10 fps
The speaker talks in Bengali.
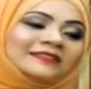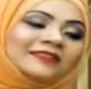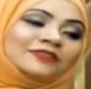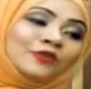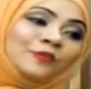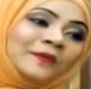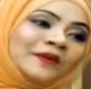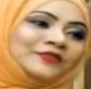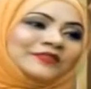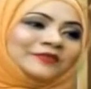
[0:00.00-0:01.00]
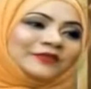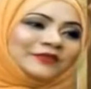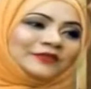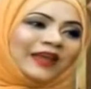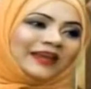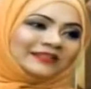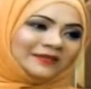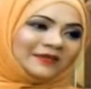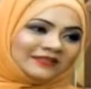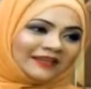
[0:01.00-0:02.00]
আস্তে আস্তে অভ্যাস হয়ে যাবে তখন একটা
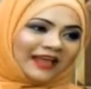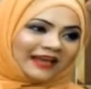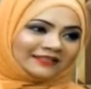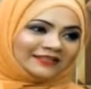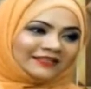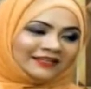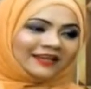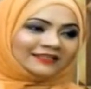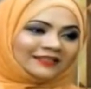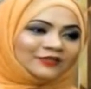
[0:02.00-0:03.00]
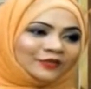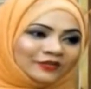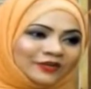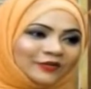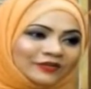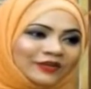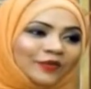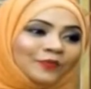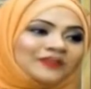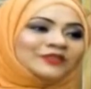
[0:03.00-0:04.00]
মাসের একটা দিন একটা দিন করতে করতে
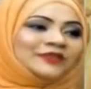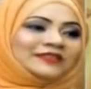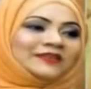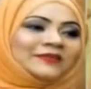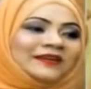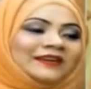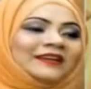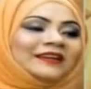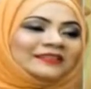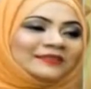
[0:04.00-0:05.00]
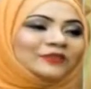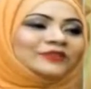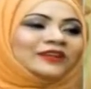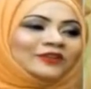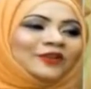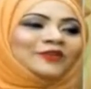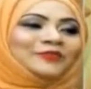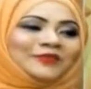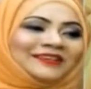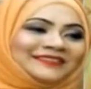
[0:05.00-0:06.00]
অভ্যাস হয়ে যাবে নিজের মনটাকে
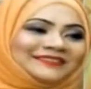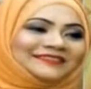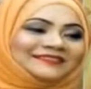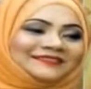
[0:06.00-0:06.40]
নরম করা মনটাকে